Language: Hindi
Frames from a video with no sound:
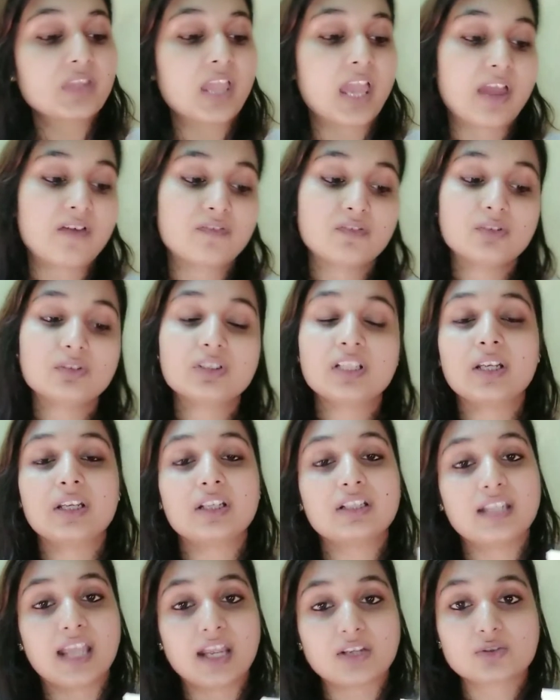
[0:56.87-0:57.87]
एवर यूथ
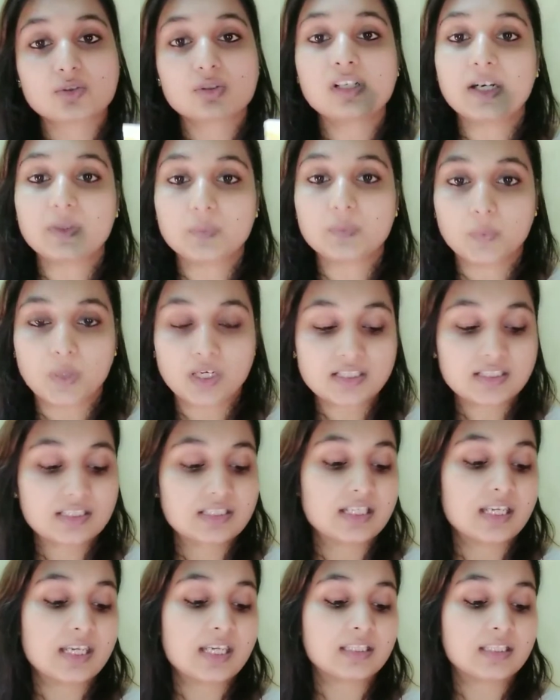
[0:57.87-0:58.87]
नेचुरल एडवांस
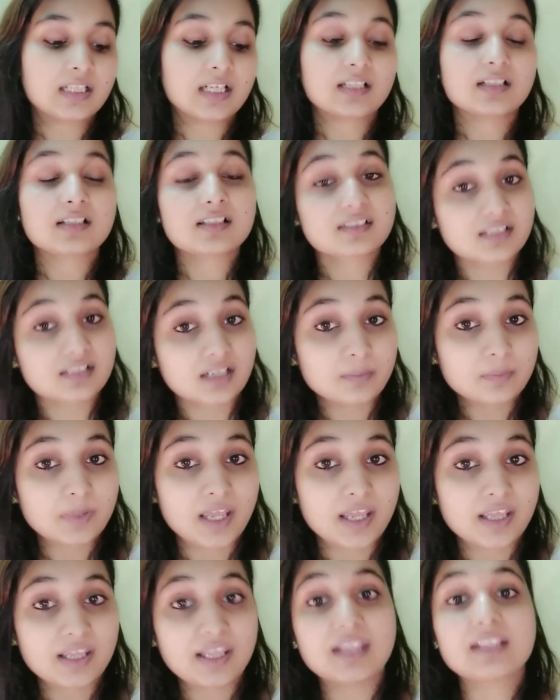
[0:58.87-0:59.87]
ये एक तरह का स्क्रब
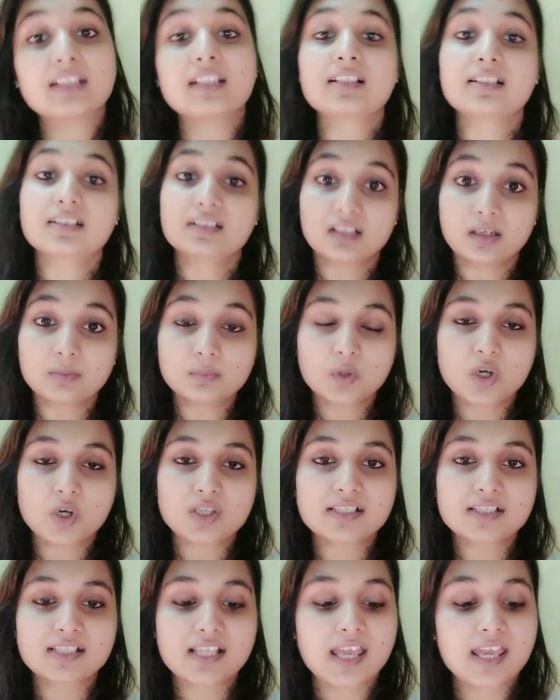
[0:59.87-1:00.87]
है एंड ये स्क्रब कौन
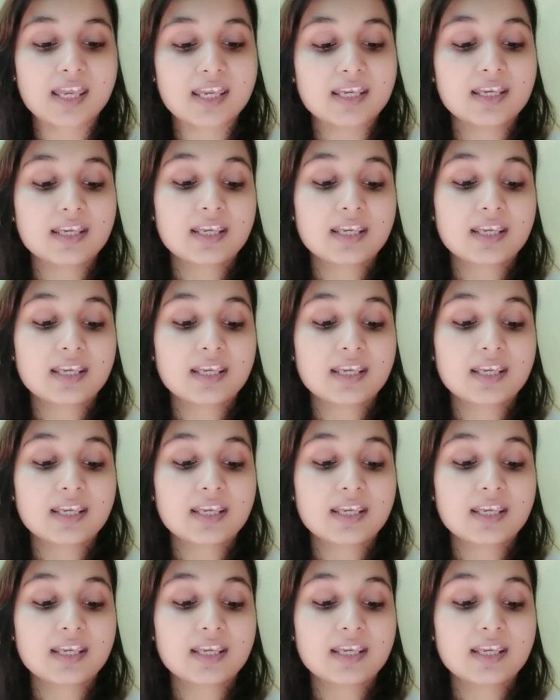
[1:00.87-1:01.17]
सा है